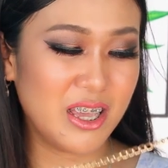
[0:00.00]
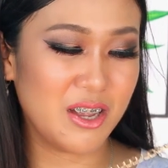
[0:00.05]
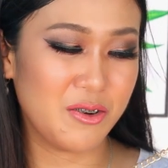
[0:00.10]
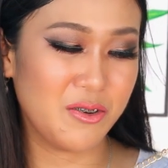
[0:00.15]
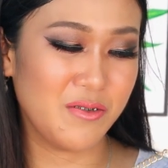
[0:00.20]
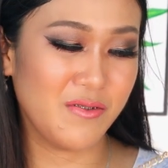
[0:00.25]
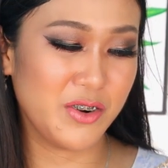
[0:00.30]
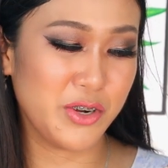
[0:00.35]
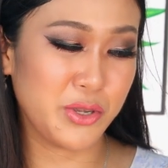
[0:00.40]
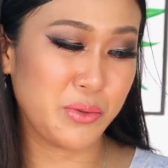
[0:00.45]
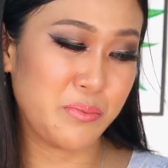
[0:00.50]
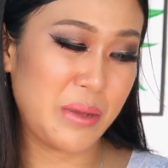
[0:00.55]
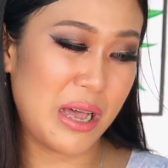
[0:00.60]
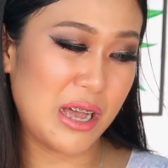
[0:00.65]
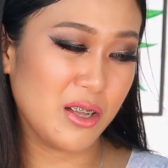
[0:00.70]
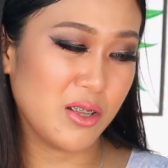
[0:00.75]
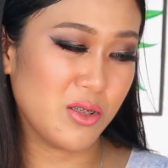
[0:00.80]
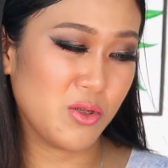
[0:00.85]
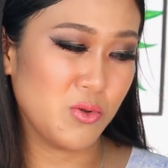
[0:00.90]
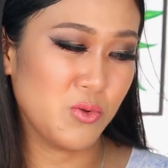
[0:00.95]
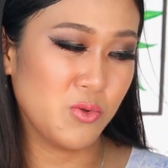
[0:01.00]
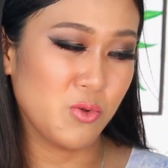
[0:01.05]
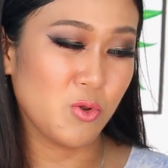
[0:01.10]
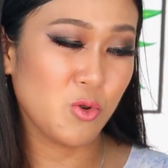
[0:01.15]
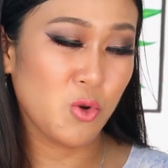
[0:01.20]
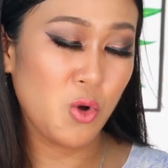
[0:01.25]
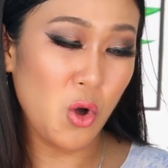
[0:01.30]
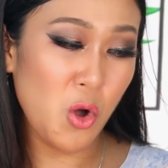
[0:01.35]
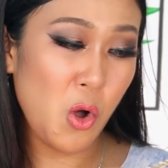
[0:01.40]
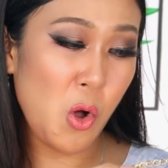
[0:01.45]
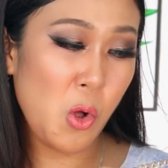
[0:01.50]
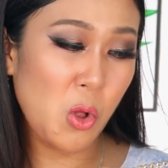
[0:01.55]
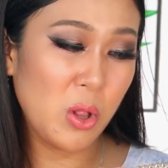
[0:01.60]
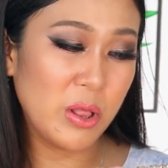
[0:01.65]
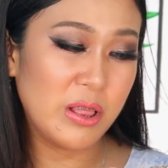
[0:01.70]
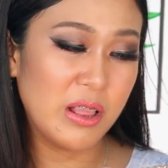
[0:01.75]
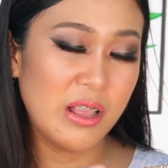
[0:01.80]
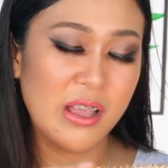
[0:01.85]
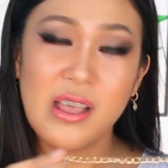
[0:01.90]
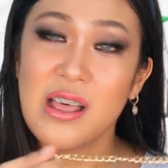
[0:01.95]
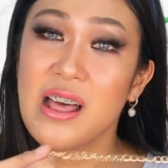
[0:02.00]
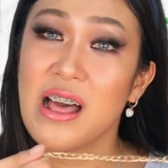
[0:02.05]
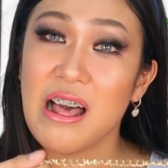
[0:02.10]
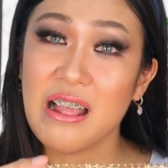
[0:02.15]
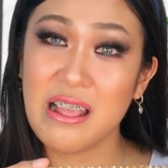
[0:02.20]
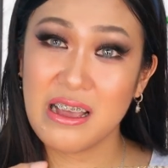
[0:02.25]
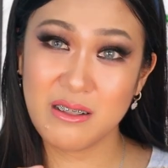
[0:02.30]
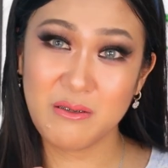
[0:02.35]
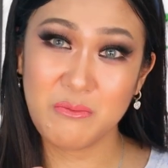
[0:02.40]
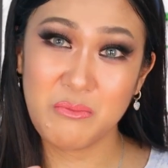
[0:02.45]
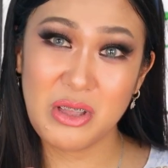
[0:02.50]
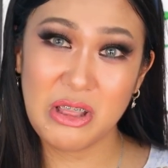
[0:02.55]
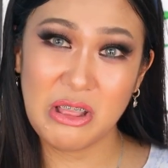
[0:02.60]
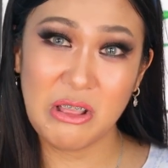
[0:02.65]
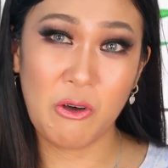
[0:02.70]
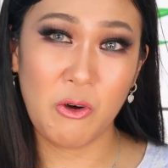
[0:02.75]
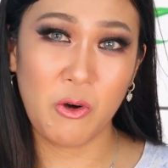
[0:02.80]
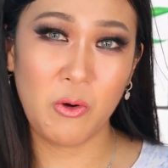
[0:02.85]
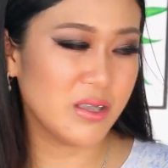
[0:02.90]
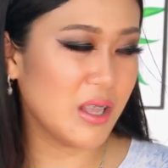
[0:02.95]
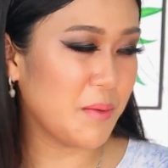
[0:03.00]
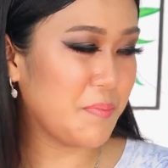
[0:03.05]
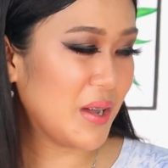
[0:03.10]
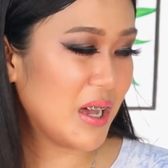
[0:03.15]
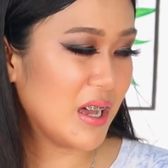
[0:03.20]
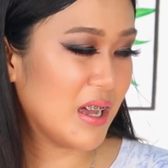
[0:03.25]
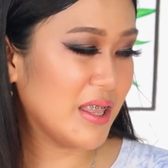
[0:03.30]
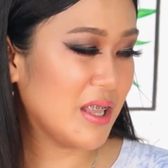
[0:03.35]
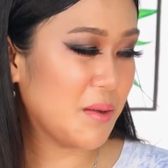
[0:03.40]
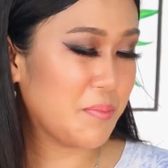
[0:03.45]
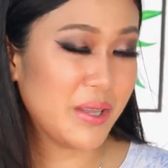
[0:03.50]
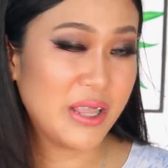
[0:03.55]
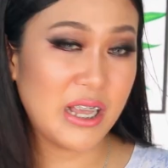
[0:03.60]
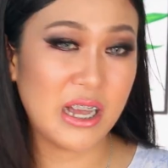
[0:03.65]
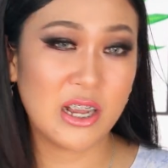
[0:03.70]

i-revert back to gold, let me know. Napakaganda pa